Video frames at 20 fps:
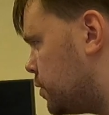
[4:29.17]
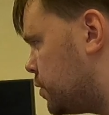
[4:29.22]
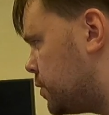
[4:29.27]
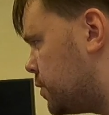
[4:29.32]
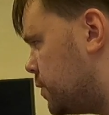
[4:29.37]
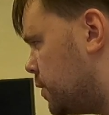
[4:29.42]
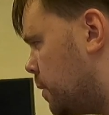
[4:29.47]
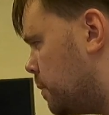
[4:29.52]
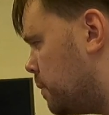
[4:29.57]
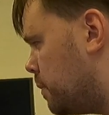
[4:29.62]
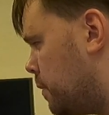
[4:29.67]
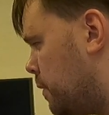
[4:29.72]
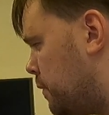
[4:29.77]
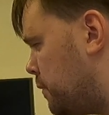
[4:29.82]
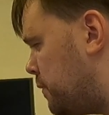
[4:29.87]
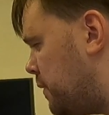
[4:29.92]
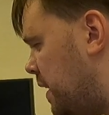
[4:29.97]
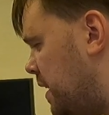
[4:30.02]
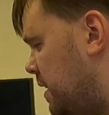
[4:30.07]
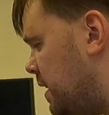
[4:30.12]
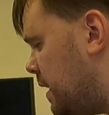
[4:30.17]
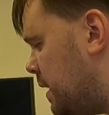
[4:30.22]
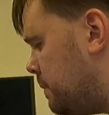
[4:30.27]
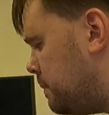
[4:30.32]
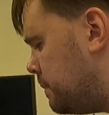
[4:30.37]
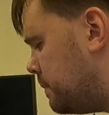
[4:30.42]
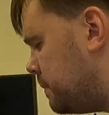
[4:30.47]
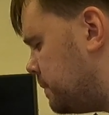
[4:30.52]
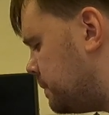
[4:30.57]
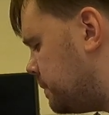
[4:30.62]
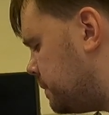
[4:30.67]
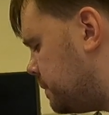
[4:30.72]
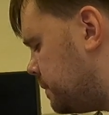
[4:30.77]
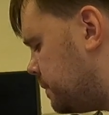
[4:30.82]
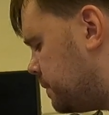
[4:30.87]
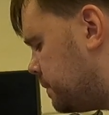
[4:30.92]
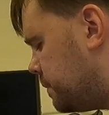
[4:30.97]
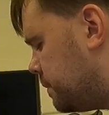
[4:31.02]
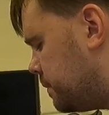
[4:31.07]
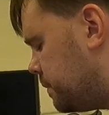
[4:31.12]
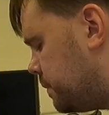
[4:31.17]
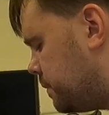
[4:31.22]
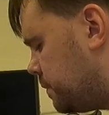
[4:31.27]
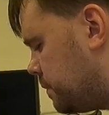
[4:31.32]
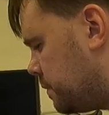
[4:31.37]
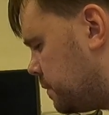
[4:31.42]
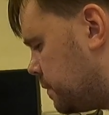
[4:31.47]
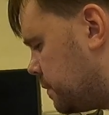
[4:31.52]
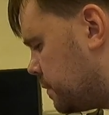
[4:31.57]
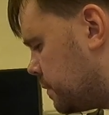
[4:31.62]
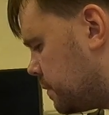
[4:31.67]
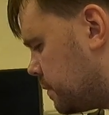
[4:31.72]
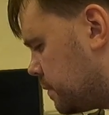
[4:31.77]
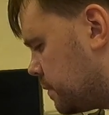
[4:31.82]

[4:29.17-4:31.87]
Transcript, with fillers: zum Lautstärke Spur 1 S1 0 PC Cursor.